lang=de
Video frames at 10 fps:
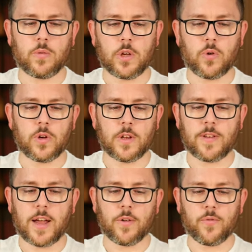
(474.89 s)
Hier könnt ihr
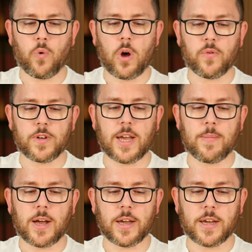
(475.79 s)
sagen, worauf die
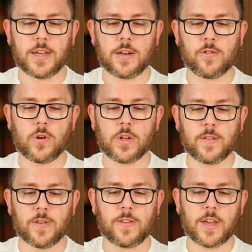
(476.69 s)
Kamera reagieren soll.
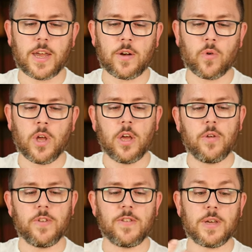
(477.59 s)
Gesichtserkennung,
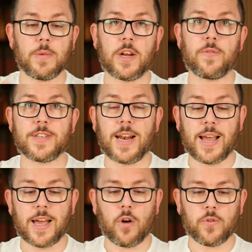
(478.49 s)
wenn sich jemand etwas
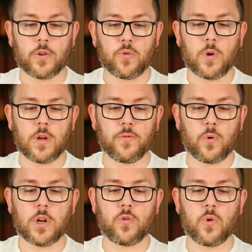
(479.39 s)
länger auf der Tür,
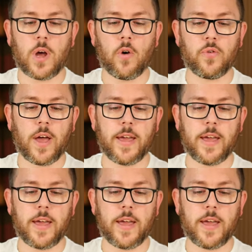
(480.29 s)
vor der Tür auf,